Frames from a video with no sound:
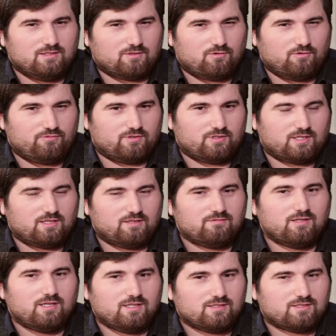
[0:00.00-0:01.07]
кофе
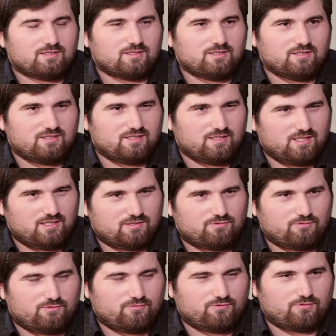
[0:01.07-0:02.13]
нагревается и теряет
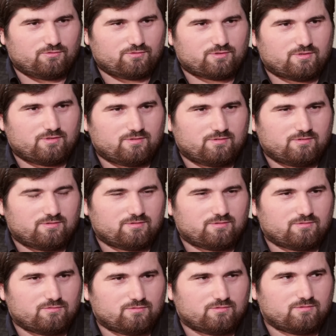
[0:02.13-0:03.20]
свой вкус.
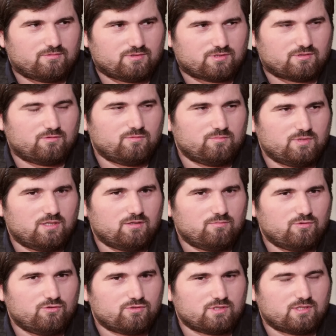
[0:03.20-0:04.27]
В основном я
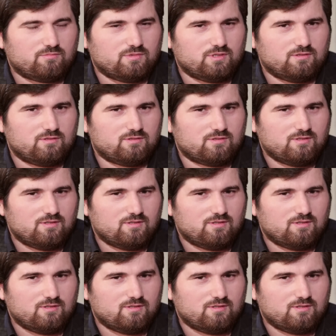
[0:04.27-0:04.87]
люблю сам делать.